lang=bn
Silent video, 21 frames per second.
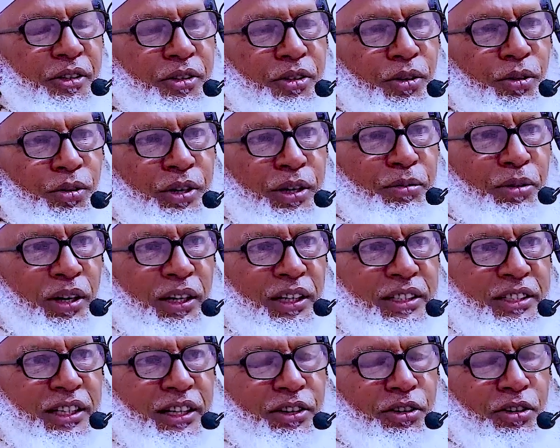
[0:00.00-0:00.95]
তো উনি
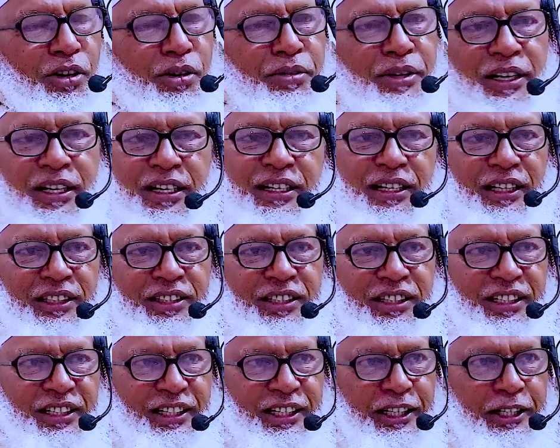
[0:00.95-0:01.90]
বলেন যে গভীর
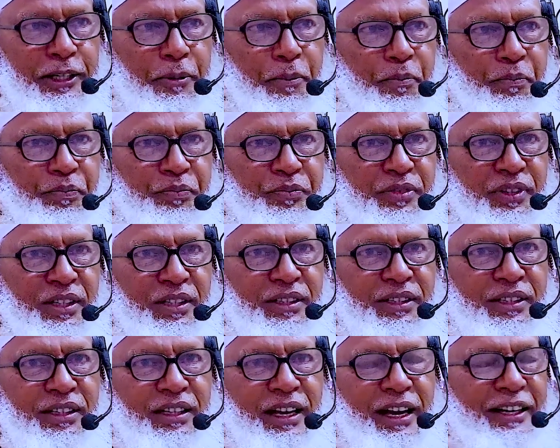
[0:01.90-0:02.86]
রাত্রে
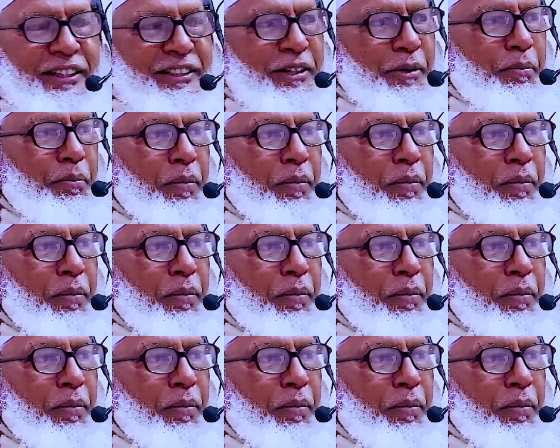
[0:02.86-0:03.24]
একটা